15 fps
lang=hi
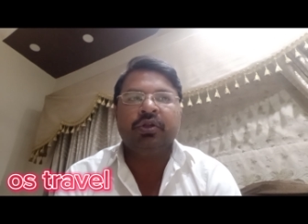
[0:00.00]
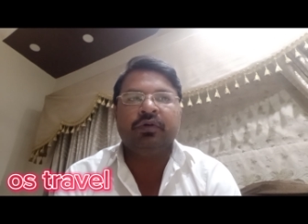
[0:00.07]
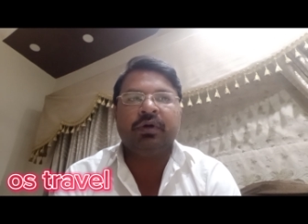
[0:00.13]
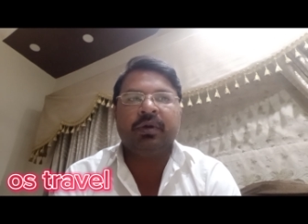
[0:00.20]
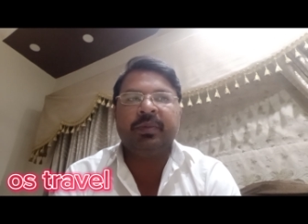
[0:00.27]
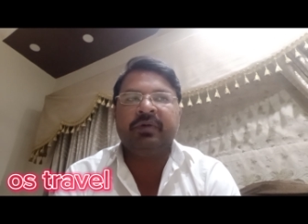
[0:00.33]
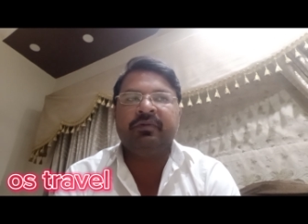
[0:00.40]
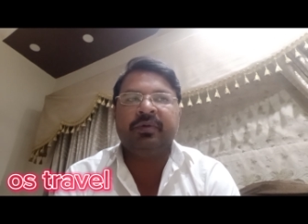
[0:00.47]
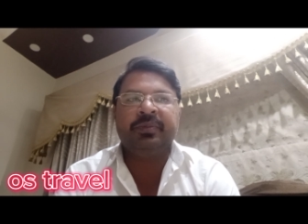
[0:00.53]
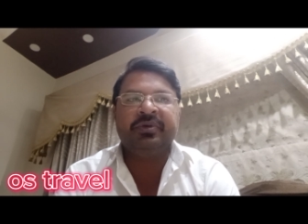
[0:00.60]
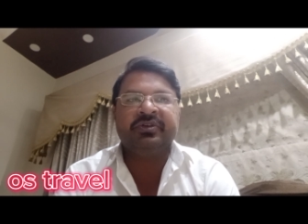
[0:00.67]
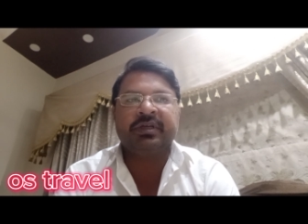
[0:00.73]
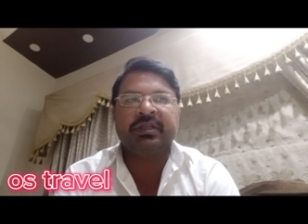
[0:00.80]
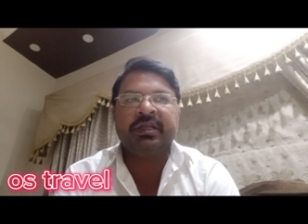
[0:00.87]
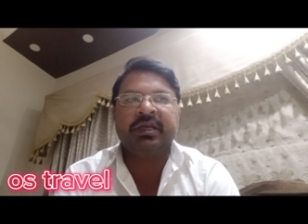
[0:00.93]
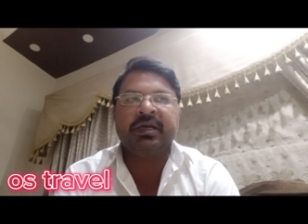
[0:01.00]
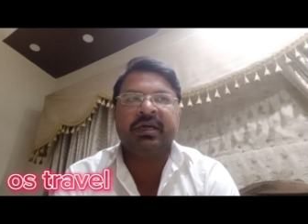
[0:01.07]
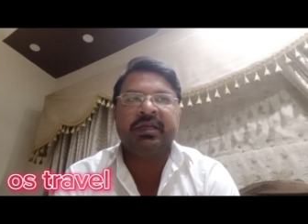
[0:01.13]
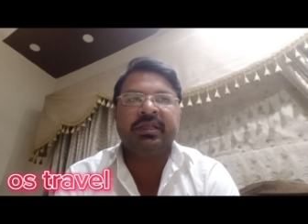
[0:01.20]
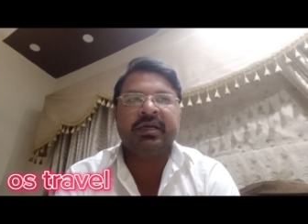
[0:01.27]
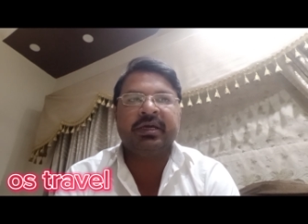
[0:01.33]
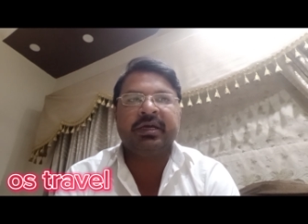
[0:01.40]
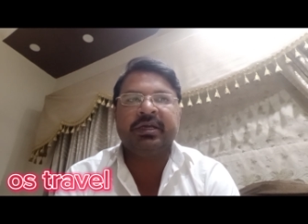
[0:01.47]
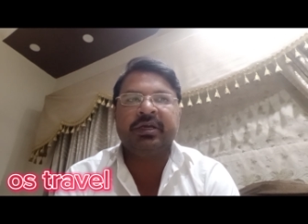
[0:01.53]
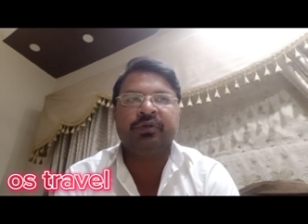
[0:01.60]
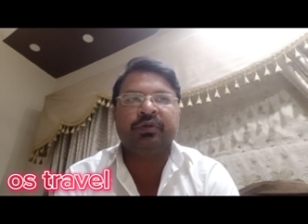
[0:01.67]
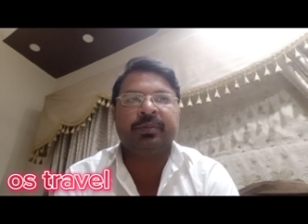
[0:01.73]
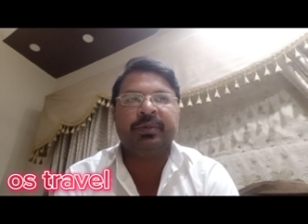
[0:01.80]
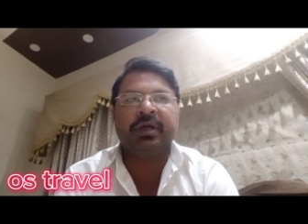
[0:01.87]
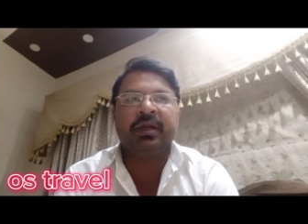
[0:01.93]
तो हमें वो वीज़ा देगा ही देगा ये
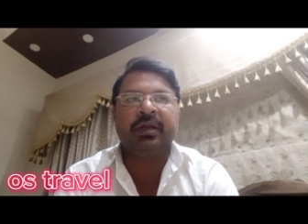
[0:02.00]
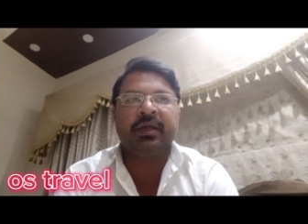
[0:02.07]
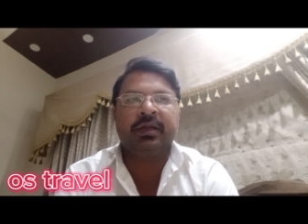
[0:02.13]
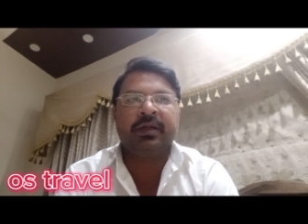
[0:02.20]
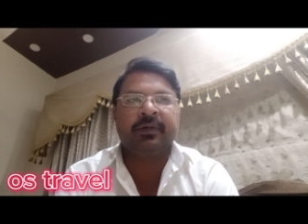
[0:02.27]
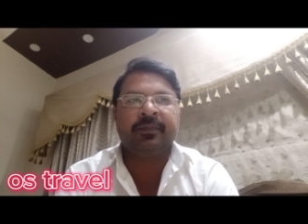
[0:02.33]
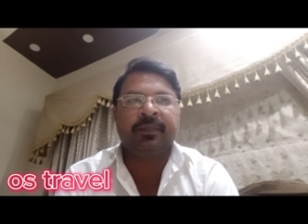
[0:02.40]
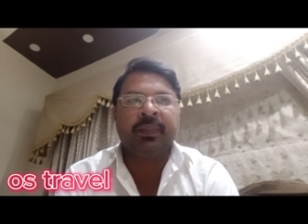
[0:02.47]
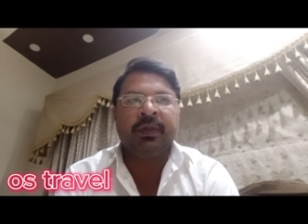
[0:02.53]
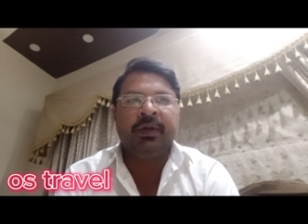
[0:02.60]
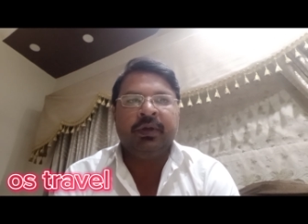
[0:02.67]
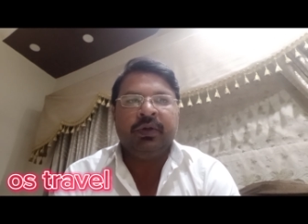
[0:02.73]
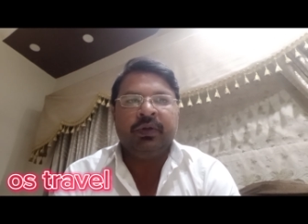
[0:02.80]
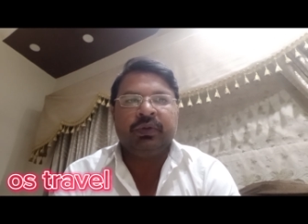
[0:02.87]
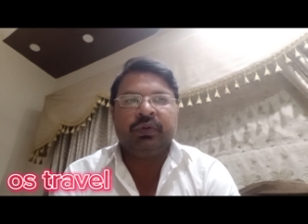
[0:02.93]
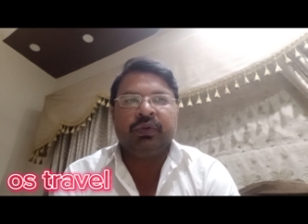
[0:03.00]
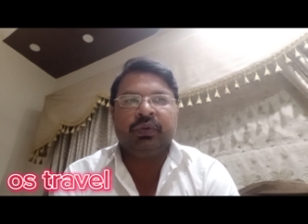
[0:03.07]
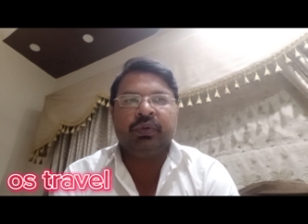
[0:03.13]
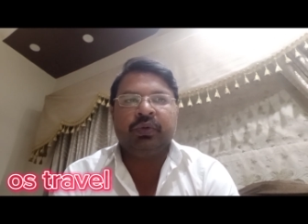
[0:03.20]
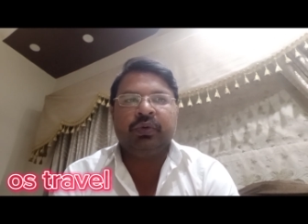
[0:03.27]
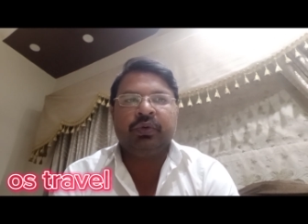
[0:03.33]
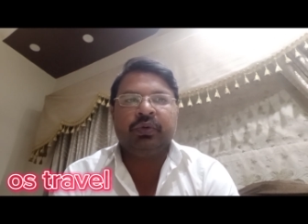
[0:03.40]
तो अब डन है ना तो